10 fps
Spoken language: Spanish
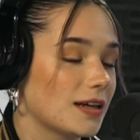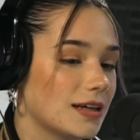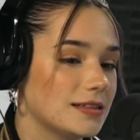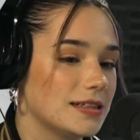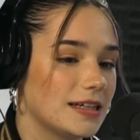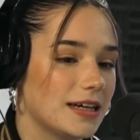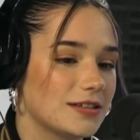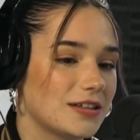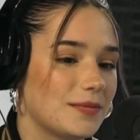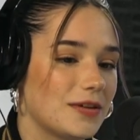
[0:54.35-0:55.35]
Así que
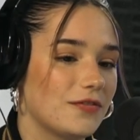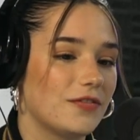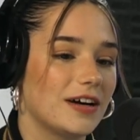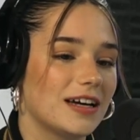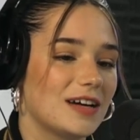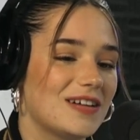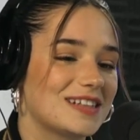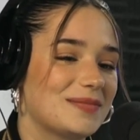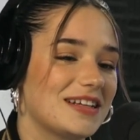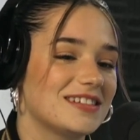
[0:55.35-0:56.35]
eso también fue una
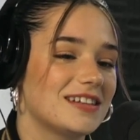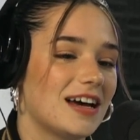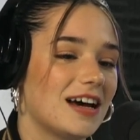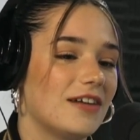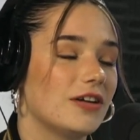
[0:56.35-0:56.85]
experiencia